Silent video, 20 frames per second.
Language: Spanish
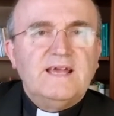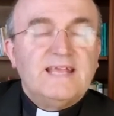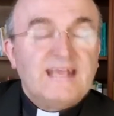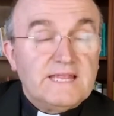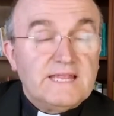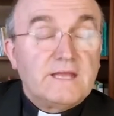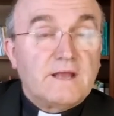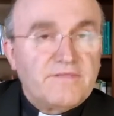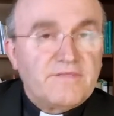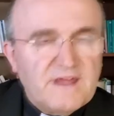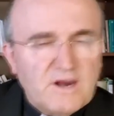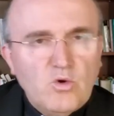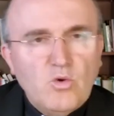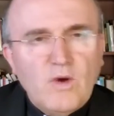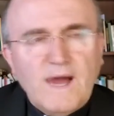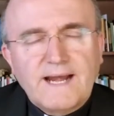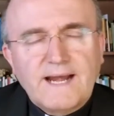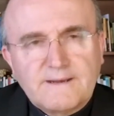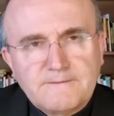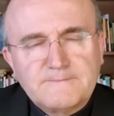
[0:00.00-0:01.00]
Y en tercer
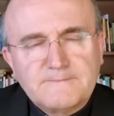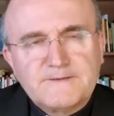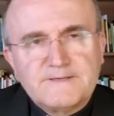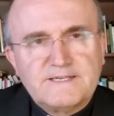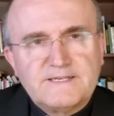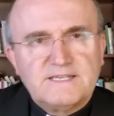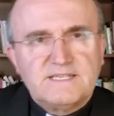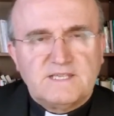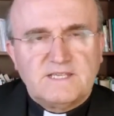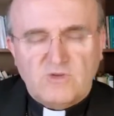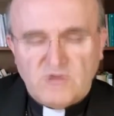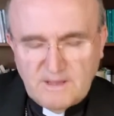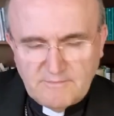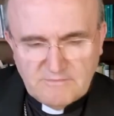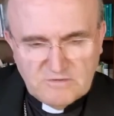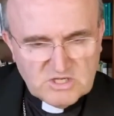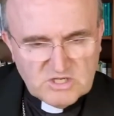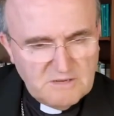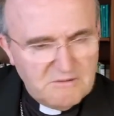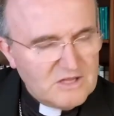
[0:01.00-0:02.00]
lugar,
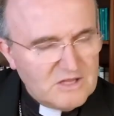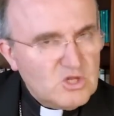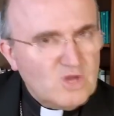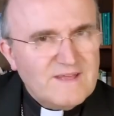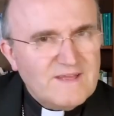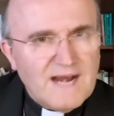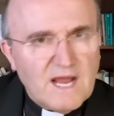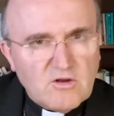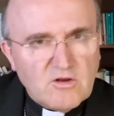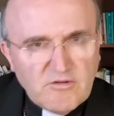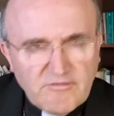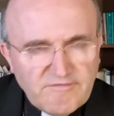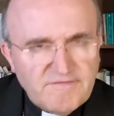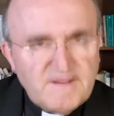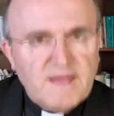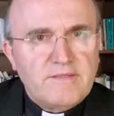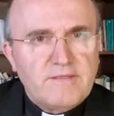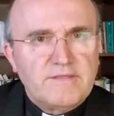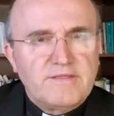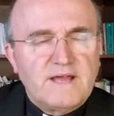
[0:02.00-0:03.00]
estamos hablando de la
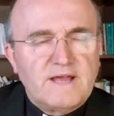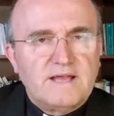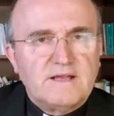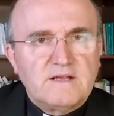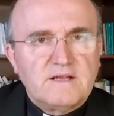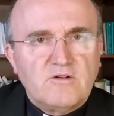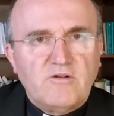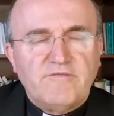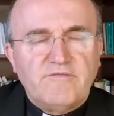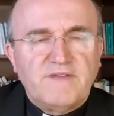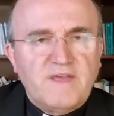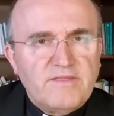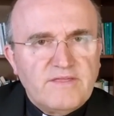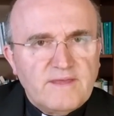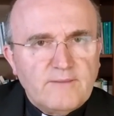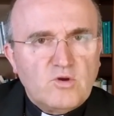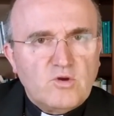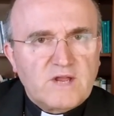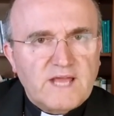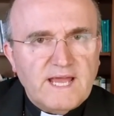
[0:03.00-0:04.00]
confianza,
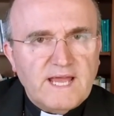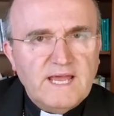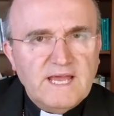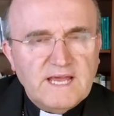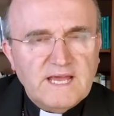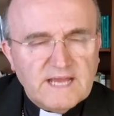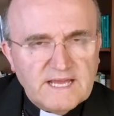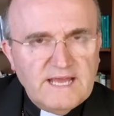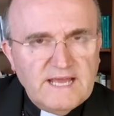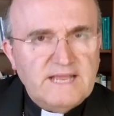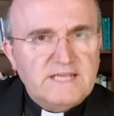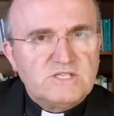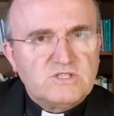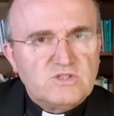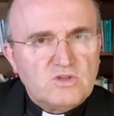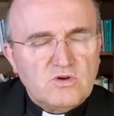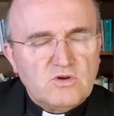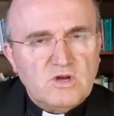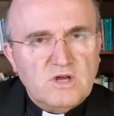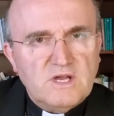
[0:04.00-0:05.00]
confianza porque
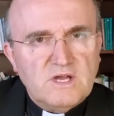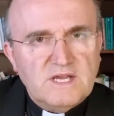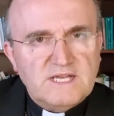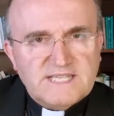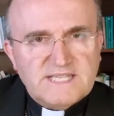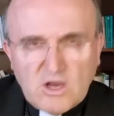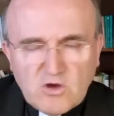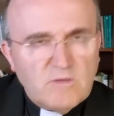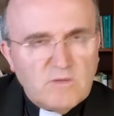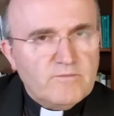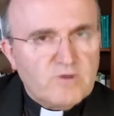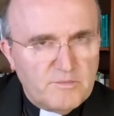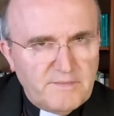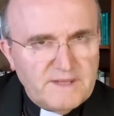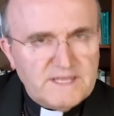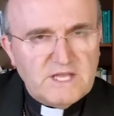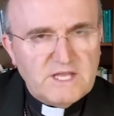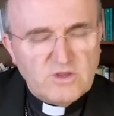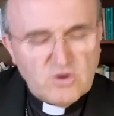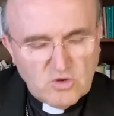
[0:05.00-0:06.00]
Cristo se ha
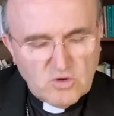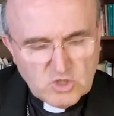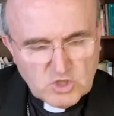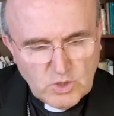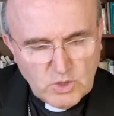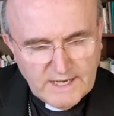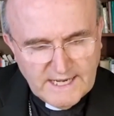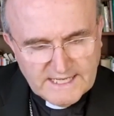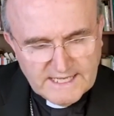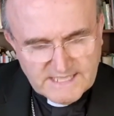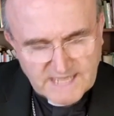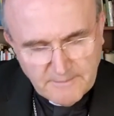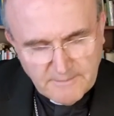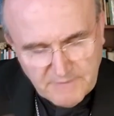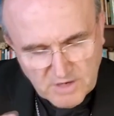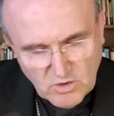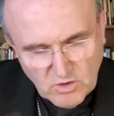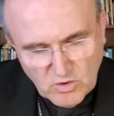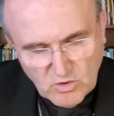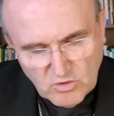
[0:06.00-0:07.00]
comprometido con su iglesia,
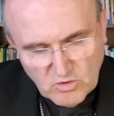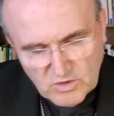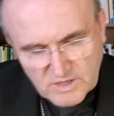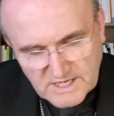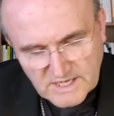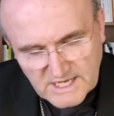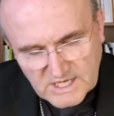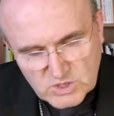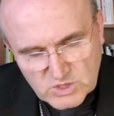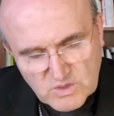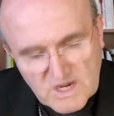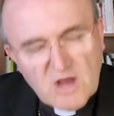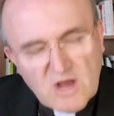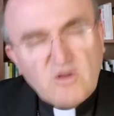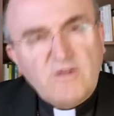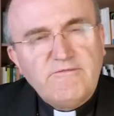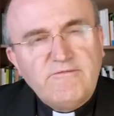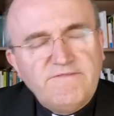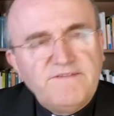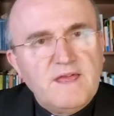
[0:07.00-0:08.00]
pero ojo, es
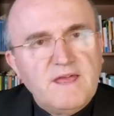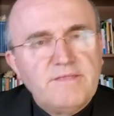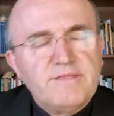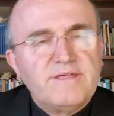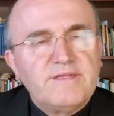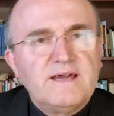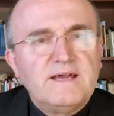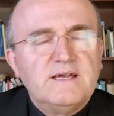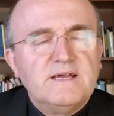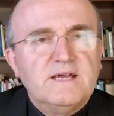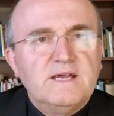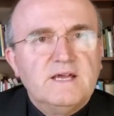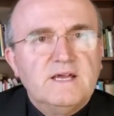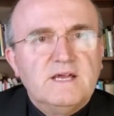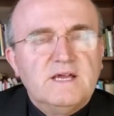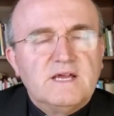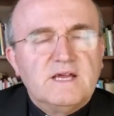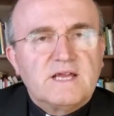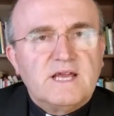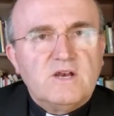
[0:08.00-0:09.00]
una confianza
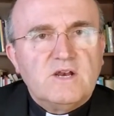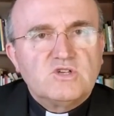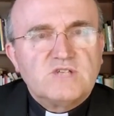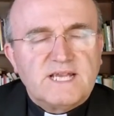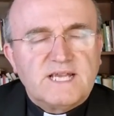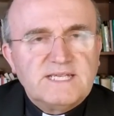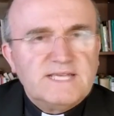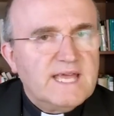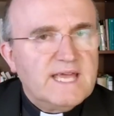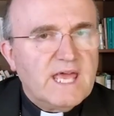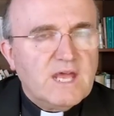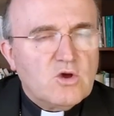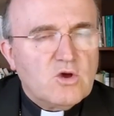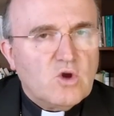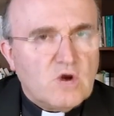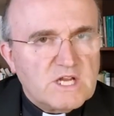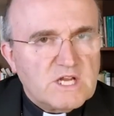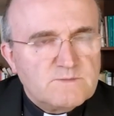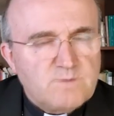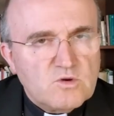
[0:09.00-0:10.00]
que nos exige
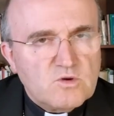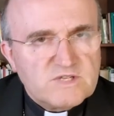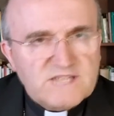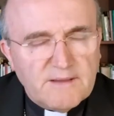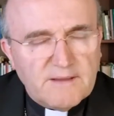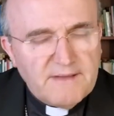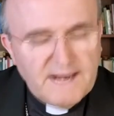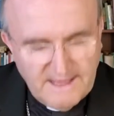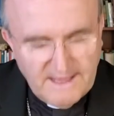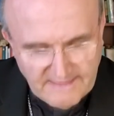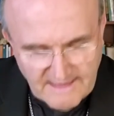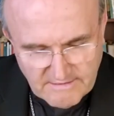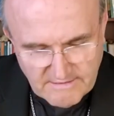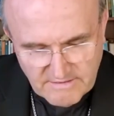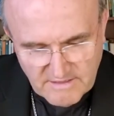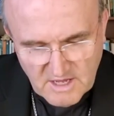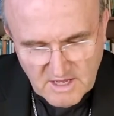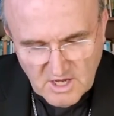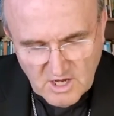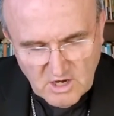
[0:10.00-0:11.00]

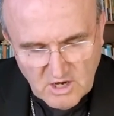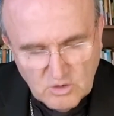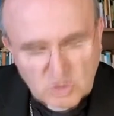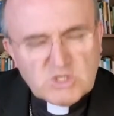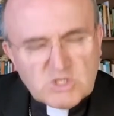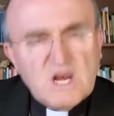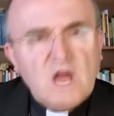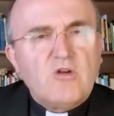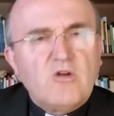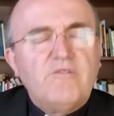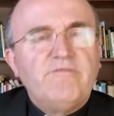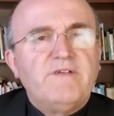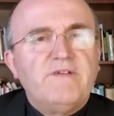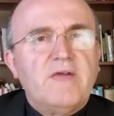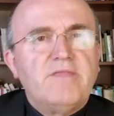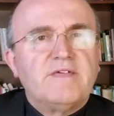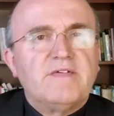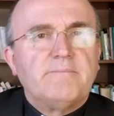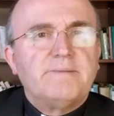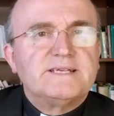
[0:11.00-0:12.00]
corresponsabilidad. No es una
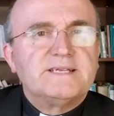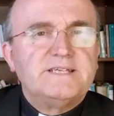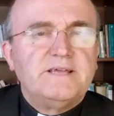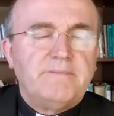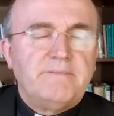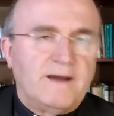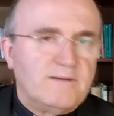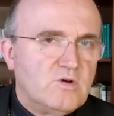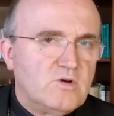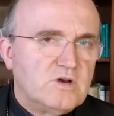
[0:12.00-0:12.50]
confianza pasiva.